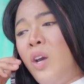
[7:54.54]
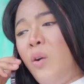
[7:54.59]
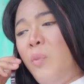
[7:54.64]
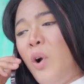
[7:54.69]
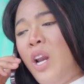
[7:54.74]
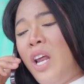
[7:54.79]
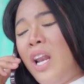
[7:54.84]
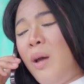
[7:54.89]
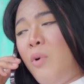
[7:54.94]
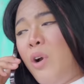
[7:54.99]
ya
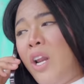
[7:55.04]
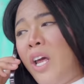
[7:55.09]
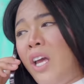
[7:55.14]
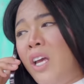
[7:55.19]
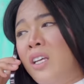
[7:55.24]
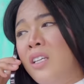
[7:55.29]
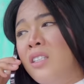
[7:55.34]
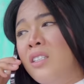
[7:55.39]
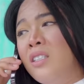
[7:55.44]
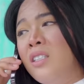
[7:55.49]
boleh lah, boleh.
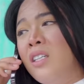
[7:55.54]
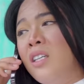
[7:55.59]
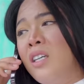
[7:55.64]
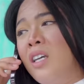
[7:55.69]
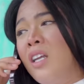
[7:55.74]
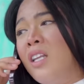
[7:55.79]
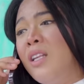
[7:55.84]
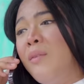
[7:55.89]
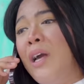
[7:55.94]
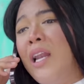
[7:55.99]

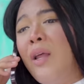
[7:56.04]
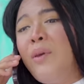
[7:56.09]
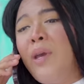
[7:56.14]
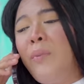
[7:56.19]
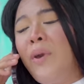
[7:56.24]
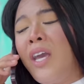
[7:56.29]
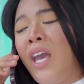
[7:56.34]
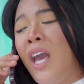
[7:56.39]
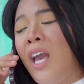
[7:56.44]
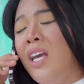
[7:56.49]
Nanti malam ya
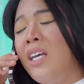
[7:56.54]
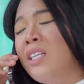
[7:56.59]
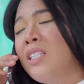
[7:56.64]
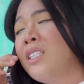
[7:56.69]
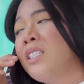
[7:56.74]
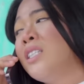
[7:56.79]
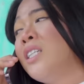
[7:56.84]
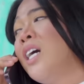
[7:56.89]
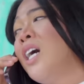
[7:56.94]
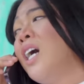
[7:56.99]
Pak ya.
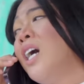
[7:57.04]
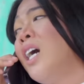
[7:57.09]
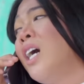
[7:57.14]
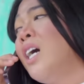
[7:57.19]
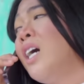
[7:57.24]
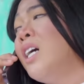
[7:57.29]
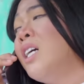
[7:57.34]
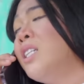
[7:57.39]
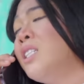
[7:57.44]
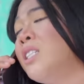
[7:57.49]

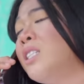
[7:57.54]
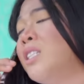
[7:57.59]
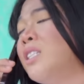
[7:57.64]
Uh.